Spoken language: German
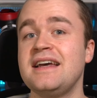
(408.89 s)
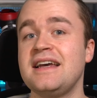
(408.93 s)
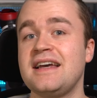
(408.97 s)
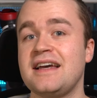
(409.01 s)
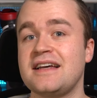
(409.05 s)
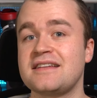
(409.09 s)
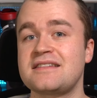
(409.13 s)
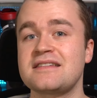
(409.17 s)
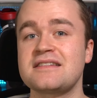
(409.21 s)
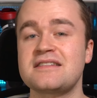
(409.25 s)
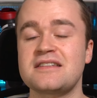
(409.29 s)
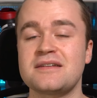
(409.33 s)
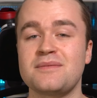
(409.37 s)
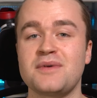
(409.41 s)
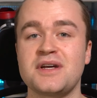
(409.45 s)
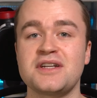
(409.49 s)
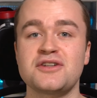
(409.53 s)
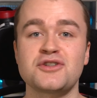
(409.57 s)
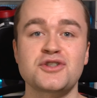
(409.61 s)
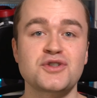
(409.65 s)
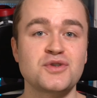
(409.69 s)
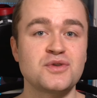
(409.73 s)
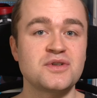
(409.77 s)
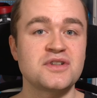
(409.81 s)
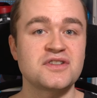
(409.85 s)
Es ist immer eine
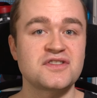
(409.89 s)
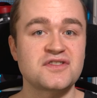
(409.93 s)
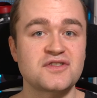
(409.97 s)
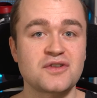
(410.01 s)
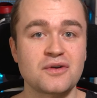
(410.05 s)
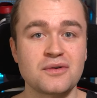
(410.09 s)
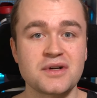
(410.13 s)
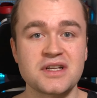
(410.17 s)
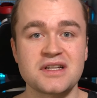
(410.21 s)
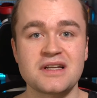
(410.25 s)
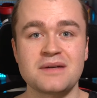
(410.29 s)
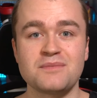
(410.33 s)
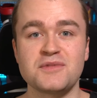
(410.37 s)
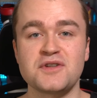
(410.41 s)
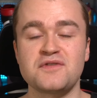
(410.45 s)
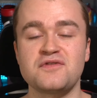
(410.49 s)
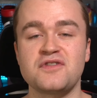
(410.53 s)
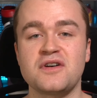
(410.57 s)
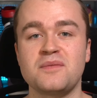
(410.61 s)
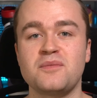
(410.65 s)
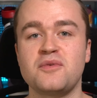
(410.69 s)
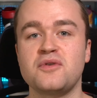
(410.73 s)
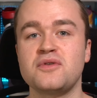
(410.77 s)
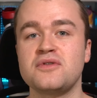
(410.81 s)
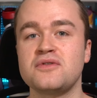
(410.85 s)
schöne Story damit
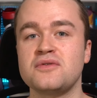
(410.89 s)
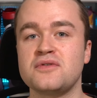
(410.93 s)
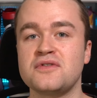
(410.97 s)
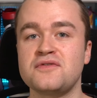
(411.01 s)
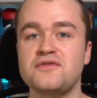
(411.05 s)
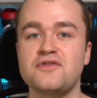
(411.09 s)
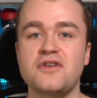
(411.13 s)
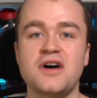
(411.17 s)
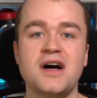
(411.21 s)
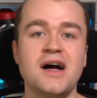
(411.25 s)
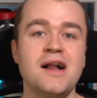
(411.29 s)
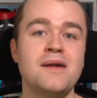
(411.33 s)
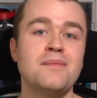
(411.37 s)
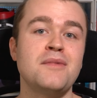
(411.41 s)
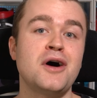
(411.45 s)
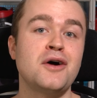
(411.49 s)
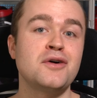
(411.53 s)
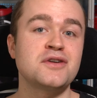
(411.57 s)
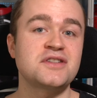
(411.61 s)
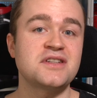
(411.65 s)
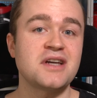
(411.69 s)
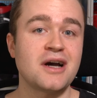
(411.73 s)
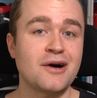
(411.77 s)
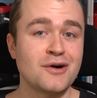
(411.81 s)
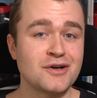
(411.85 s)
verbunden und vor allem
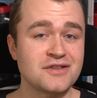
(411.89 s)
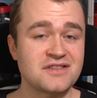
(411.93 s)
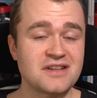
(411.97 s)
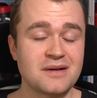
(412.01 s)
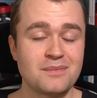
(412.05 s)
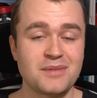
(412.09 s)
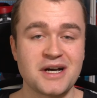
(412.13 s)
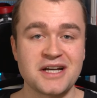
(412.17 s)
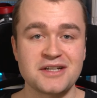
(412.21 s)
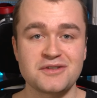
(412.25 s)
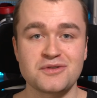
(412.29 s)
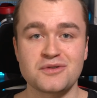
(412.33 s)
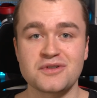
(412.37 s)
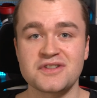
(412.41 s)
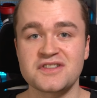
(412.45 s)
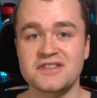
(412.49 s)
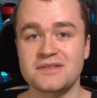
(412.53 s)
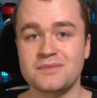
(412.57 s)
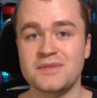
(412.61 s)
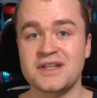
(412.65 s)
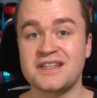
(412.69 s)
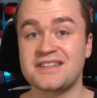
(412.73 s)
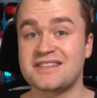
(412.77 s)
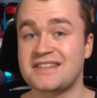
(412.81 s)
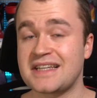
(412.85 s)
auch die Ausarbeitung ist
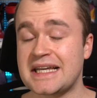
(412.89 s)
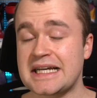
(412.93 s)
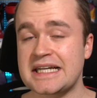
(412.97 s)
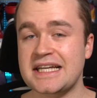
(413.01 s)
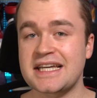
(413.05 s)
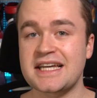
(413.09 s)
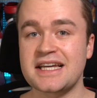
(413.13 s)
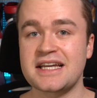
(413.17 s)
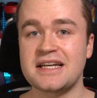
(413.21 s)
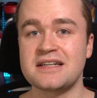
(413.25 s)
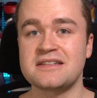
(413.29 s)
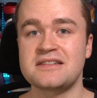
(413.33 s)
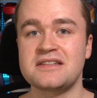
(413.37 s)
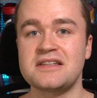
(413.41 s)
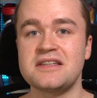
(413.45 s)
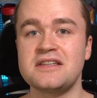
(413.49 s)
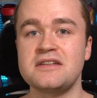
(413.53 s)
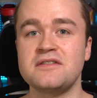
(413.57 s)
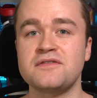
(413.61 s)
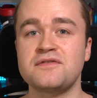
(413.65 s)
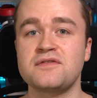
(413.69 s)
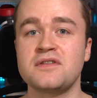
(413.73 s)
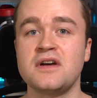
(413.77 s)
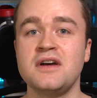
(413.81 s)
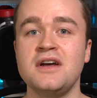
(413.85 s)
immer sehr
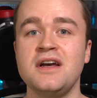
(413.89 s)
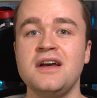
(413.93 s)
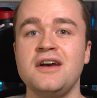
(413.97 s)
kreativ.